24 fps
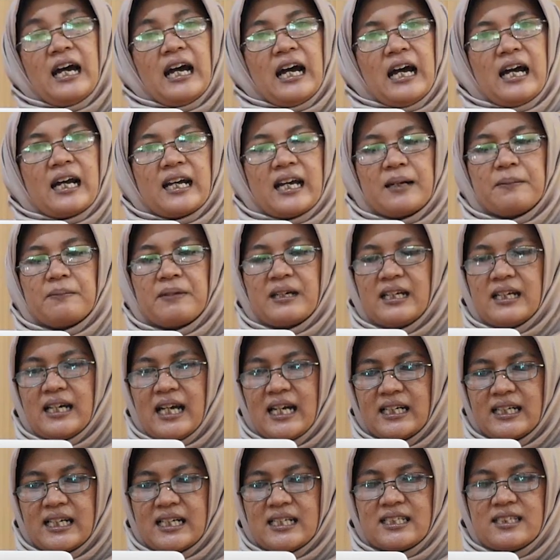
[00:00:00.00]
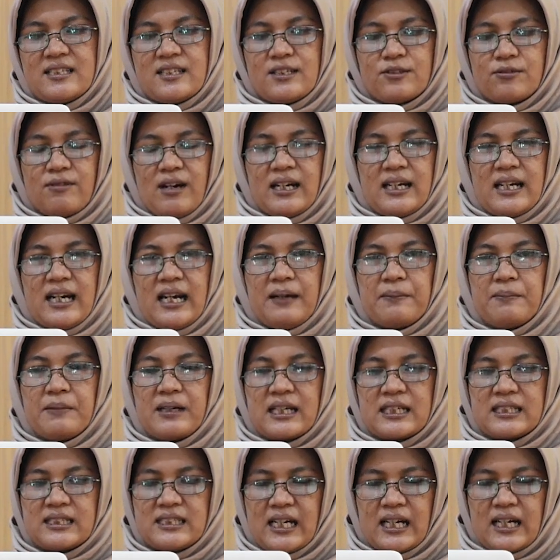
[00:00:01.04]
agar meringankan siswa dalam
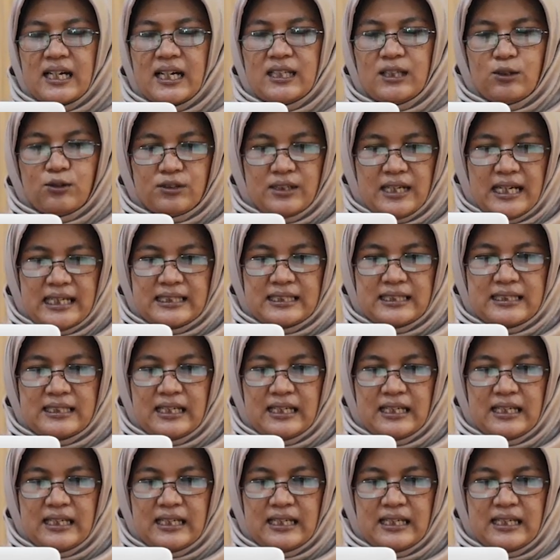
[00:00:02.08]
mengerjakan tugas.